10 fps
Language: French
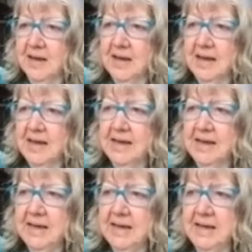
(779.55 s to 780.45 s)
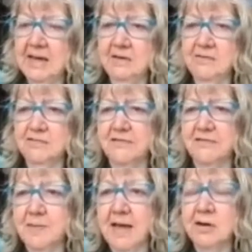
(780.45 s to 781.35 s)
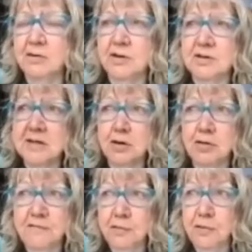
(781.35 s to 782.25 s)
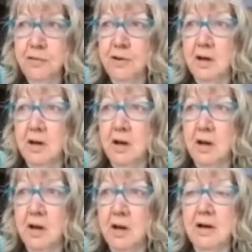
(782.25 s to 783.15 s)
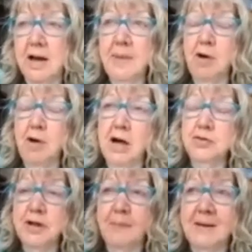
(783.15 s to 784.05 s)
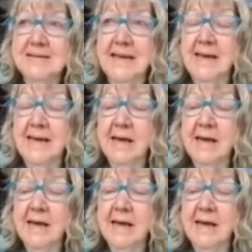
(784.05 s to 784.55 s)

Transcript: Et euh, vous savez bien que dans ces revues, la mémoire ne dépasse guère une